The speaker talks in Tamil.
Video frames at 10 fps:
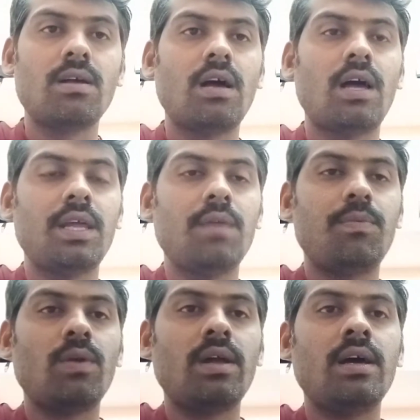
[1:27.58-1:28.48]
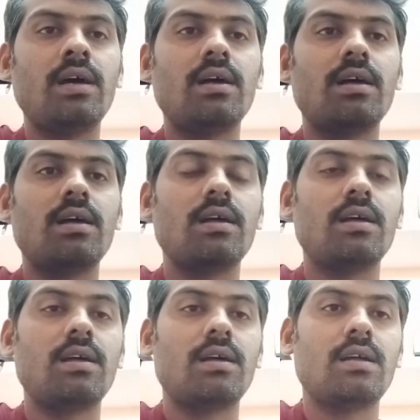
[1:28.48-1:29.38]
அதே போல்
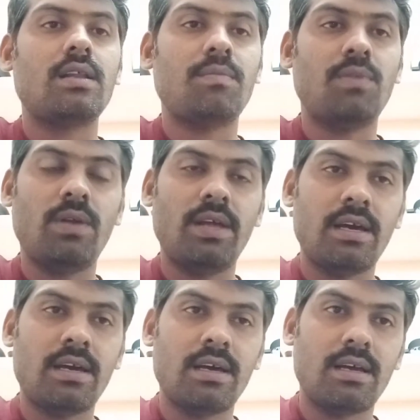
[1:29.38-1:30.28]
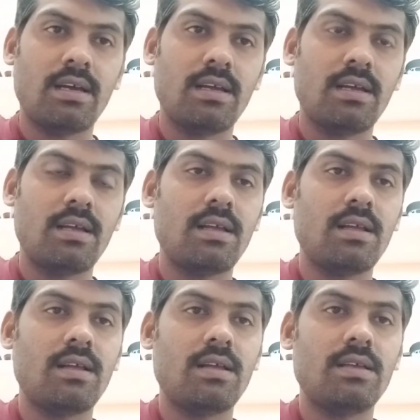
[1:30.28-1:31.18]
நம்மளுடைய
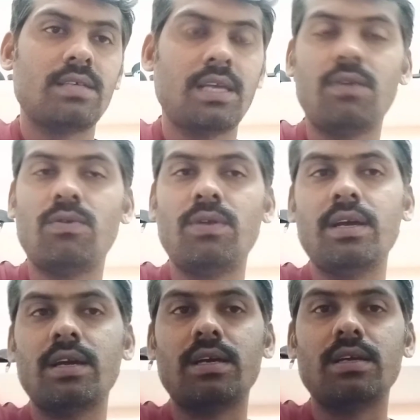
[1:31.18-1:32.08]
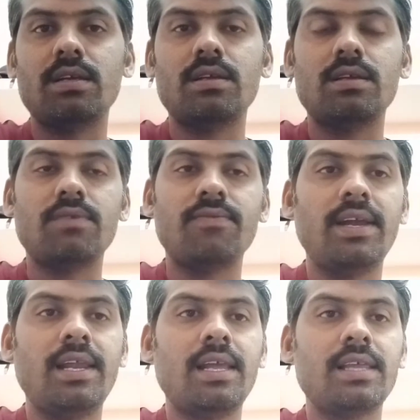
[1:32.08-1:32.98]
செய்யக்கூடிய
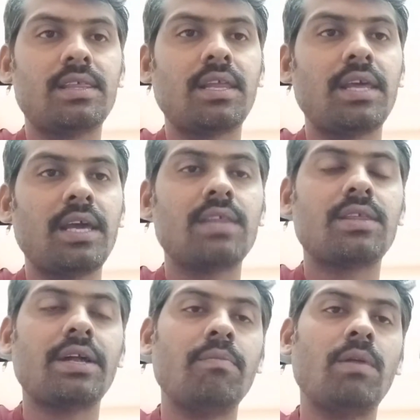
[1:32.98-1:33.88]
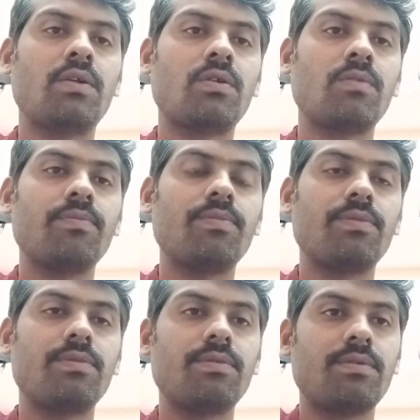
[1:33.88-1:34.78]
வேலையில் இத்தனை ஏன் தடுமாற்றம்
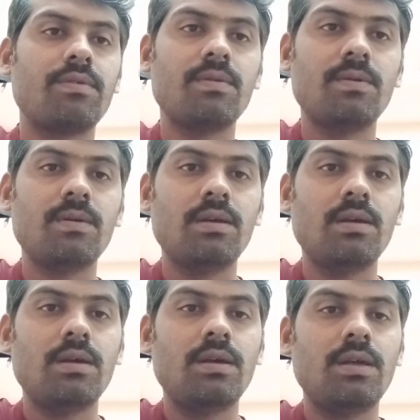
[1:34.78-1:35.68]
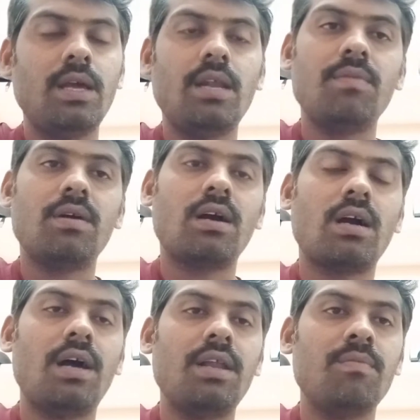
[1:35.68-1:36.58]
ஏன் நமக்கு
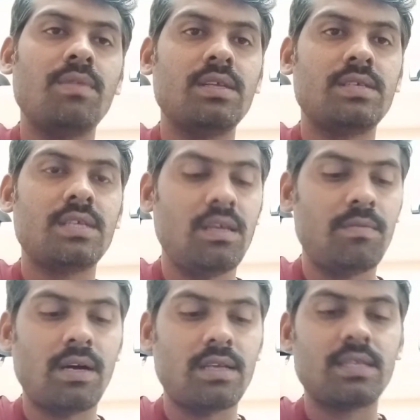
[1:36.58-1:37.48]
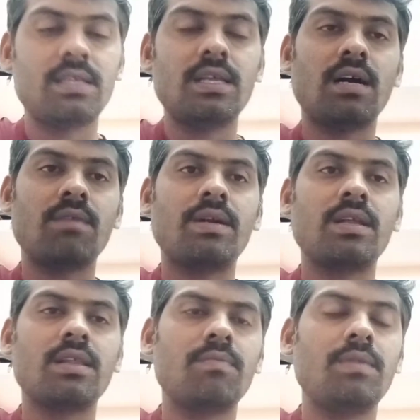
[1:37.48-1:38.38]
காரியம் வந்து சித்தியமாக சித்தியாக
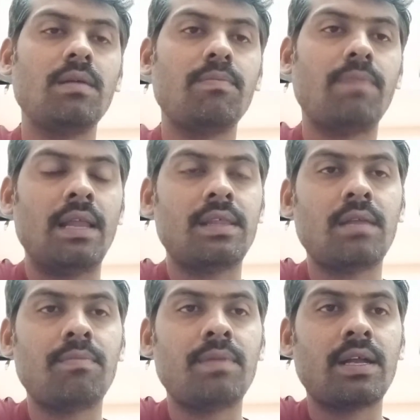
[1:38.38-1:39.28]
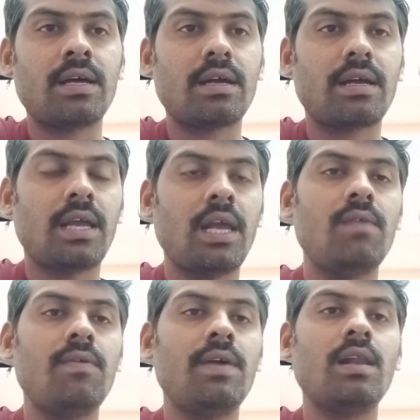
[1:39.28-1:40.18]
மாட்டேங்குது இப்படி பலதரப்பட்ட
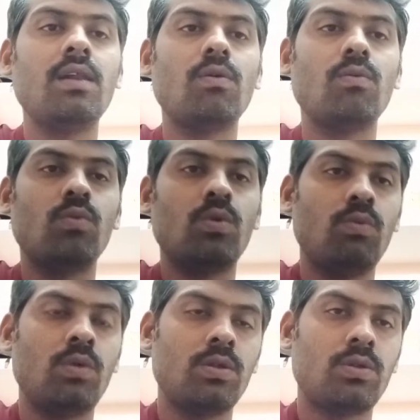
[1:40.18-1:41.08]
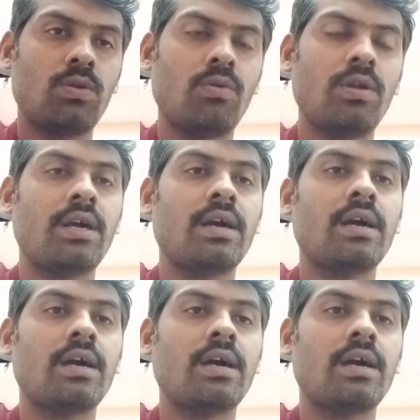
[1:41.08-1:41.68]
கேள்விகள் ஒருவொருத்தருடைய